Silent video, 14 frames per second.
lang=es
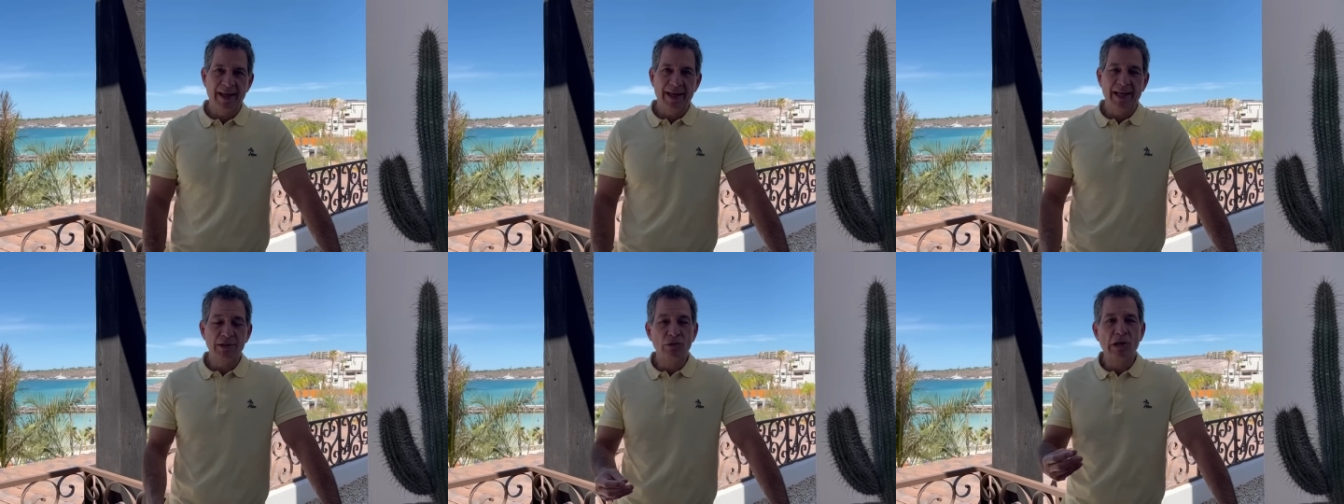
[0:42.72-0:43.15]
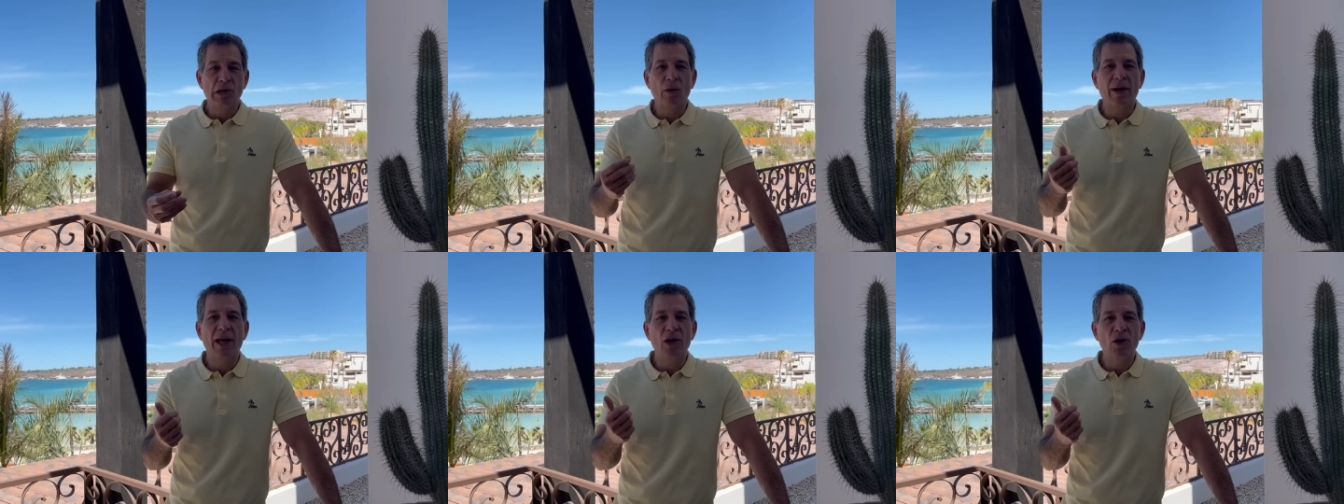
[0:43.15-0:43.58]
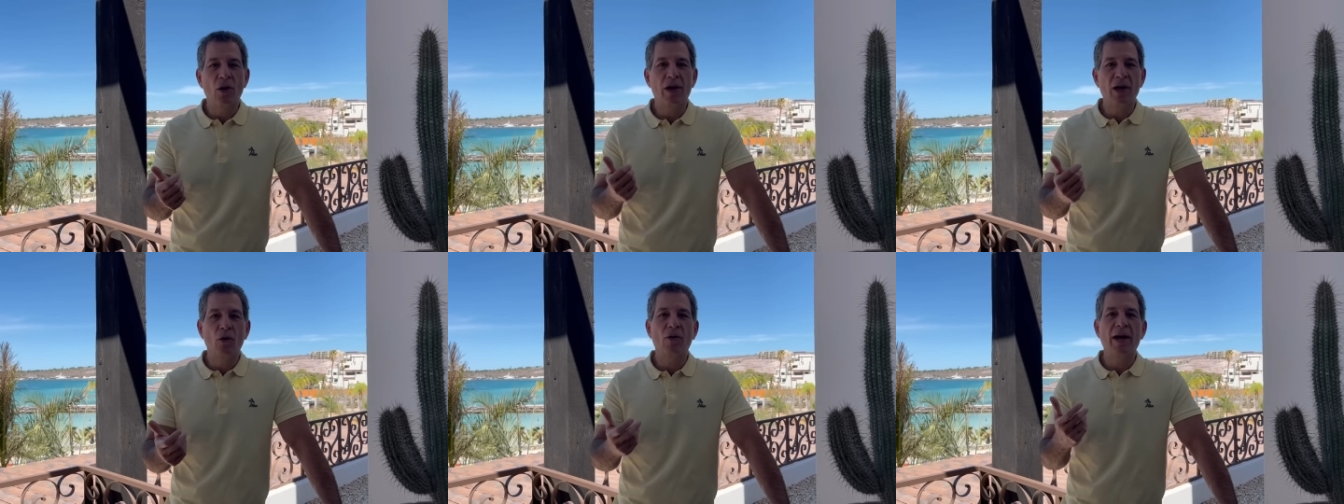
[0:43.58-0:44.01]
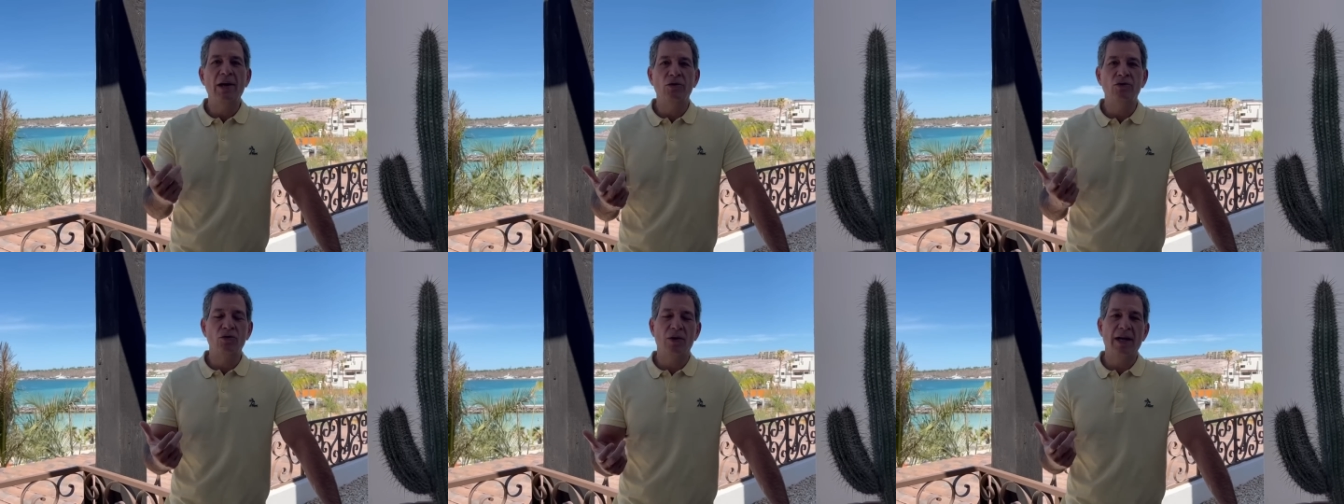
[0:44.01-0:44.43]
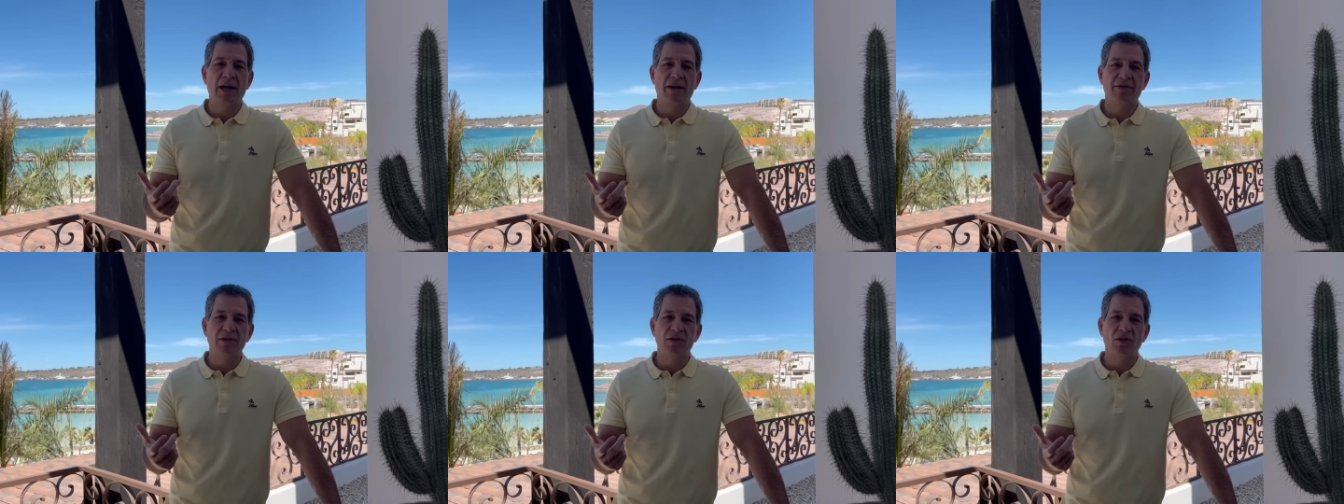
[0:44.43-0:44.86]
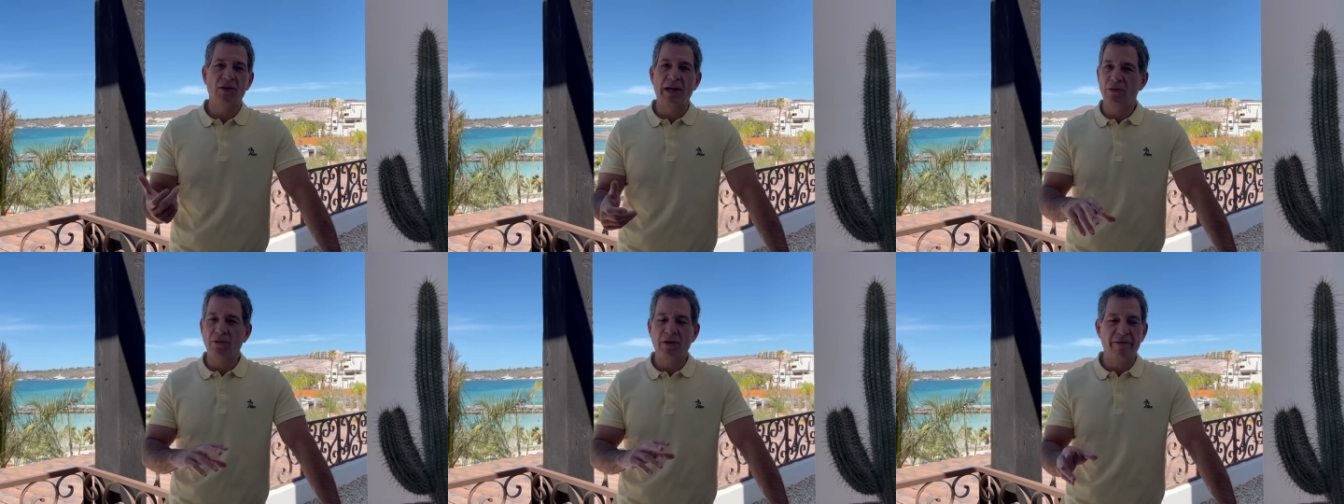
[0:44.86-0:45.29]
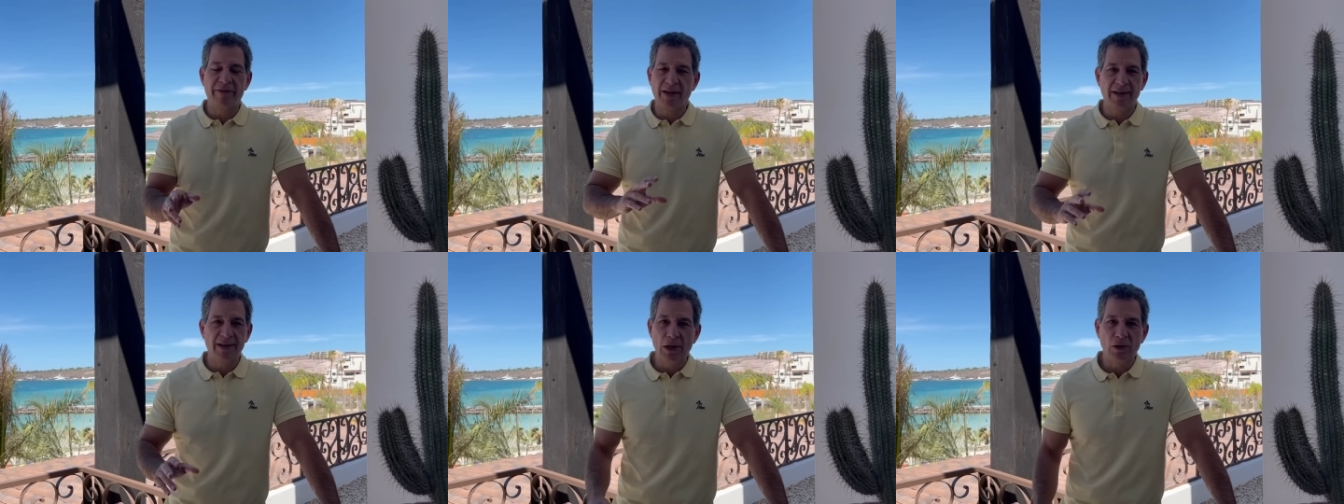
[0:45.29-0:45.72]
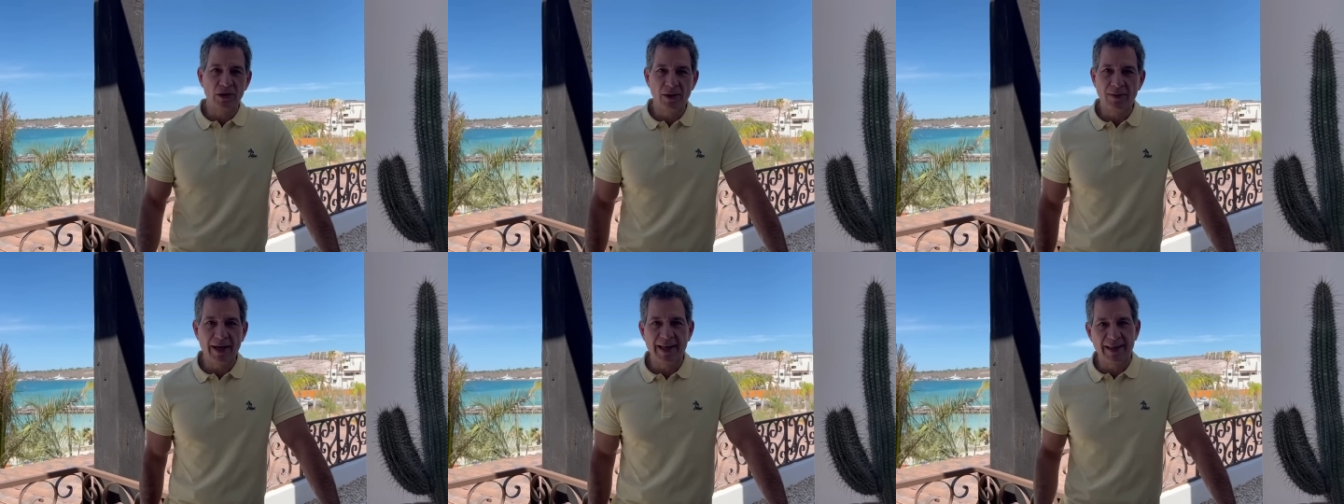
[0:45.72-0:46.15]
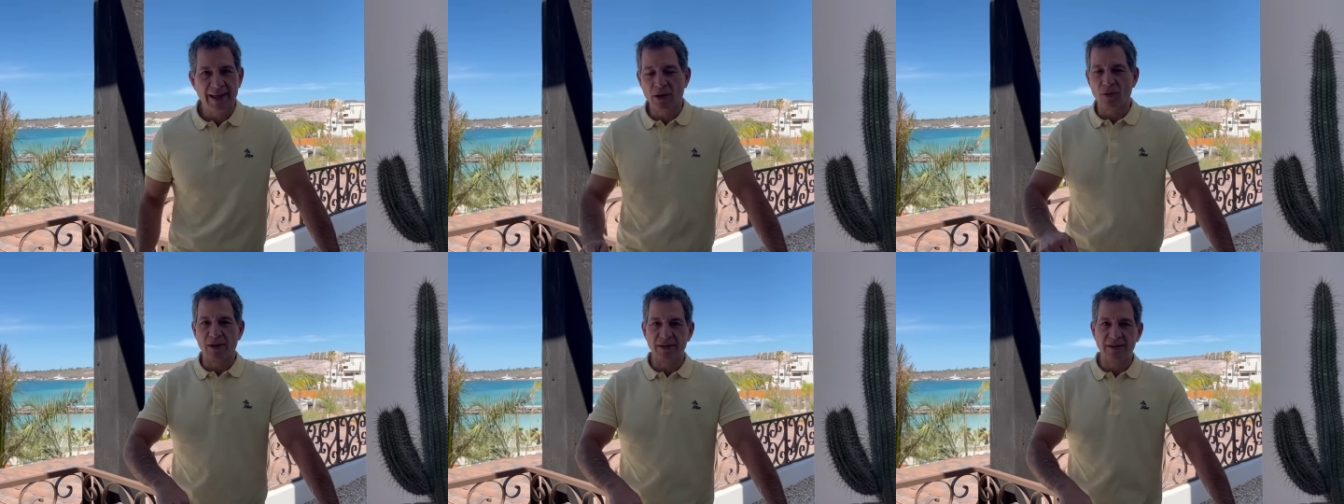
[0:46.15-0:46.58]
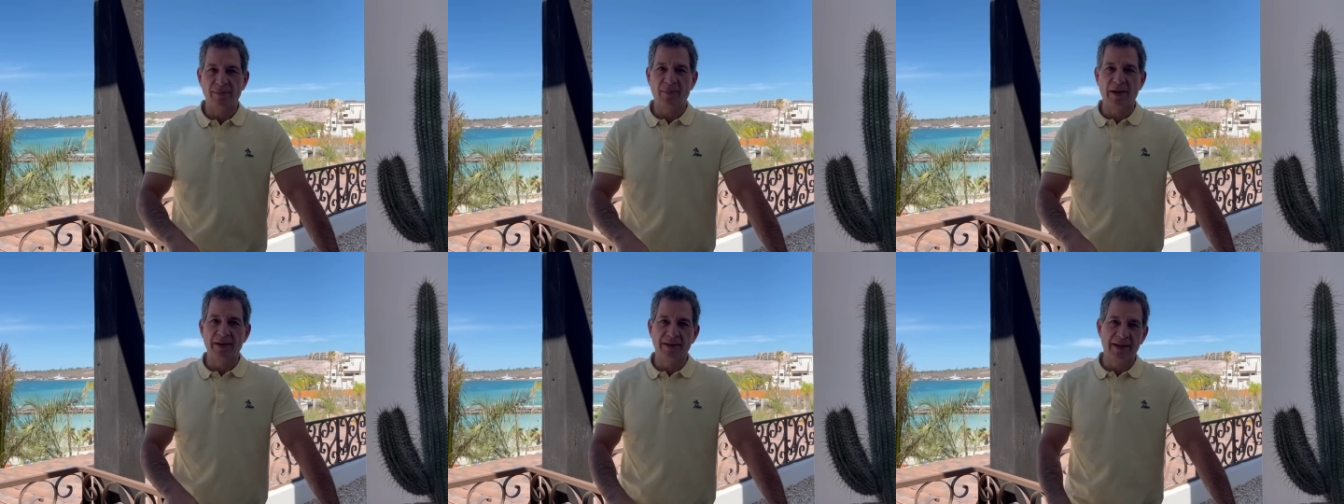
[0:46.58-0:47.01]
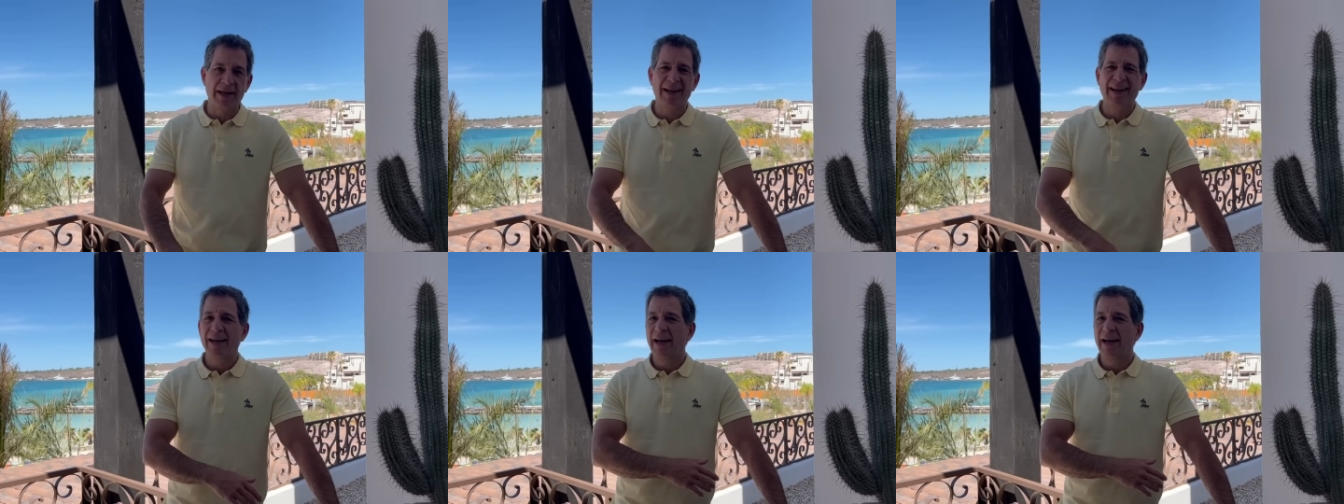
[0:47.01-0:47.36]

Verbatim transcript: Esto es lo que yo creo que ilusiona a la afición. El Tuca Ferretti no se va a quedar con este plantel.